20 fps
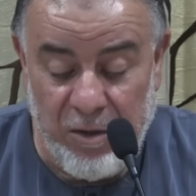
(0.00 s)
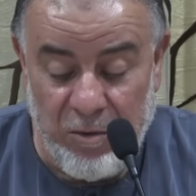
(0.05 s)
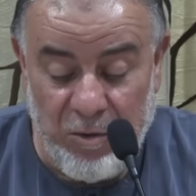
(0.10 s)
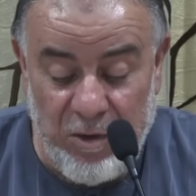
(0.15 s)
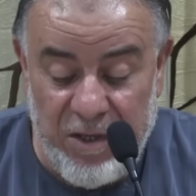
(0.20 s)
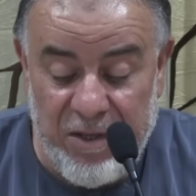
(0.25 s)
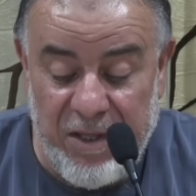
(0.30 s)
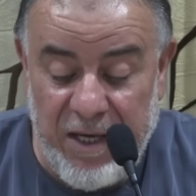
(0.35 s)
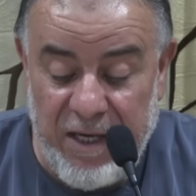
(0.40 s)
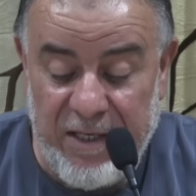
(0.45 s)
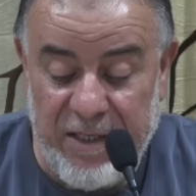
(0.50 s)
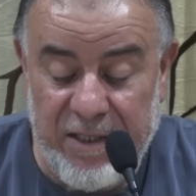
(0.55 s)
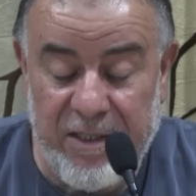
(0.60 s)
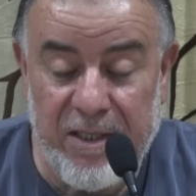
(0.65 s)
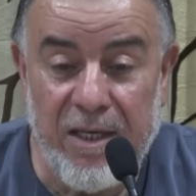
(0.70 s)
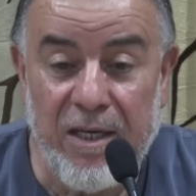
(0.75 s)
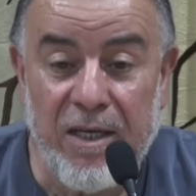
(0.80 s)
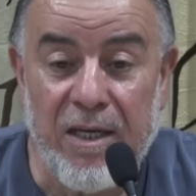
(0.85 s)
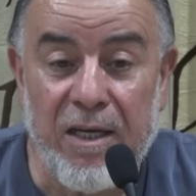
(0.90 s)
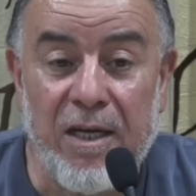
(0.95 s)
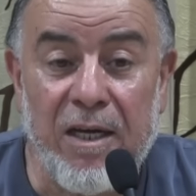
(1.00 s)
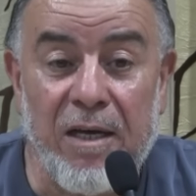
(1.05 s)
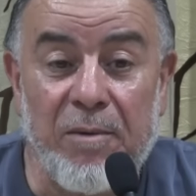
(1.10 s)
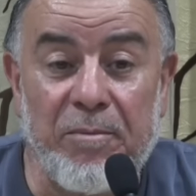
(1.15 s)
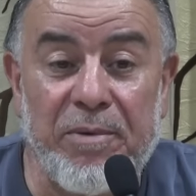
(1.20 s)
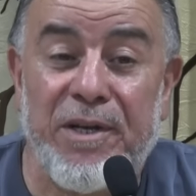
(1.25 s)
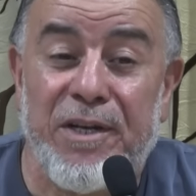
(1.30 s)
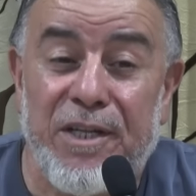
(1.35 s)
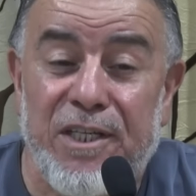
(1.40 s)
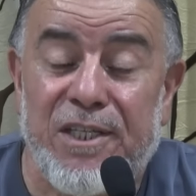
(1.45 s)
ولذلك
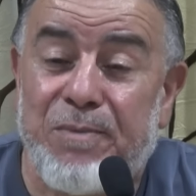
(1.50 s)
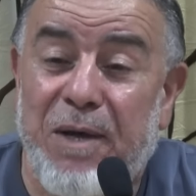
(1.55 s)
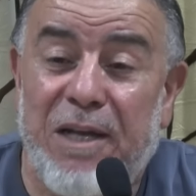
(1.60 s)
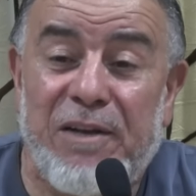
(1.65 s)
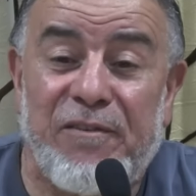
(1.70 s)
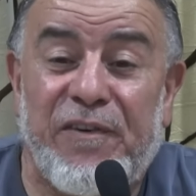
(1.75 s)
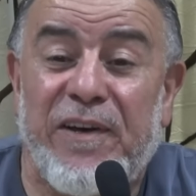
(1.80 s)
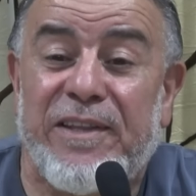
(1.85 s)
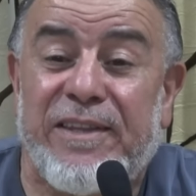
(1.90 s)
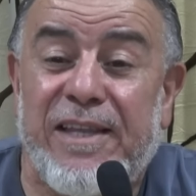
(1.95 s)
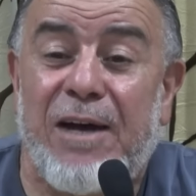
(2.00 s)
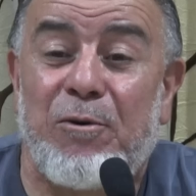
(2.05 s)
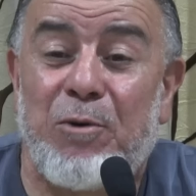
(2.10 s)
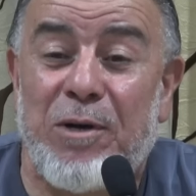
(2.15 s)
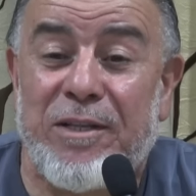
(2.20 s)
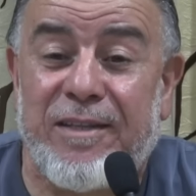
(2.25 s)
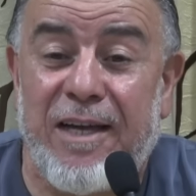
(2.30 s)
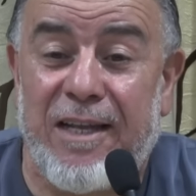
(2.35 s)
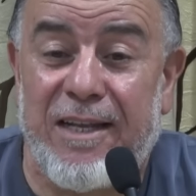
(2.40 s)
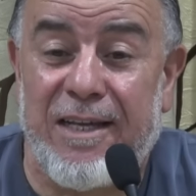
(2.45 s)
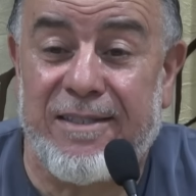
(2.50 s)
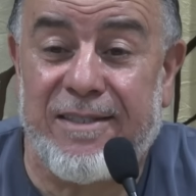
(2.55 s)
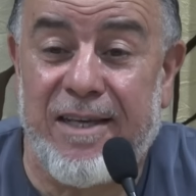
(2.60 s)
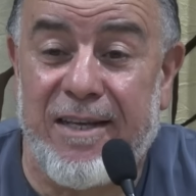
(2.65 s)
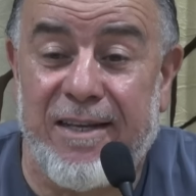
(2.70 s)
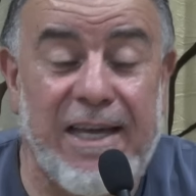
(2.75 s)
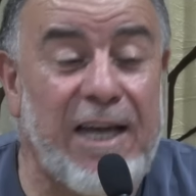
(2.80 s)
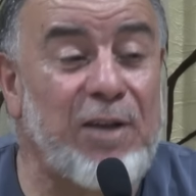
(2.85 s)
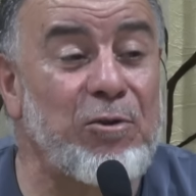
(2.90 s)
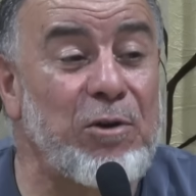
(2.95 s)
بالنسبة للفتاوى نتاع
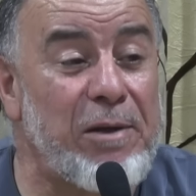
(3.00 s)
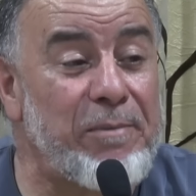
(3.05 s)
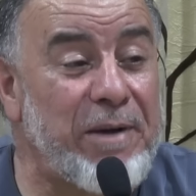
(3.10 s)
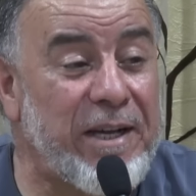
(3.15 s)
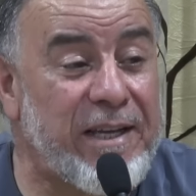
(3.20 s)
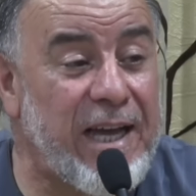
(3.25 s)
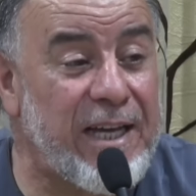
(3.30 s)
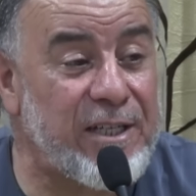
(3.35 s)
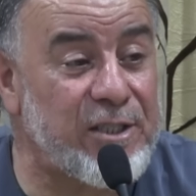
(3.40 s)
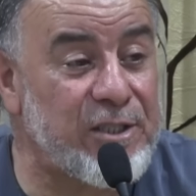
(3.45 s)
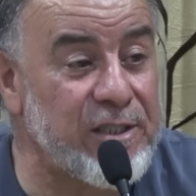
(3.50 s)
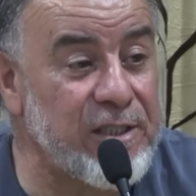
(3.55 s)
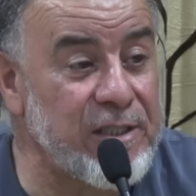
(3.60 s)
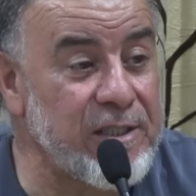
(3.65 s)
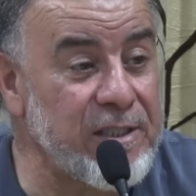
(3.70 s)
الأزهر كاين ولا ما كانش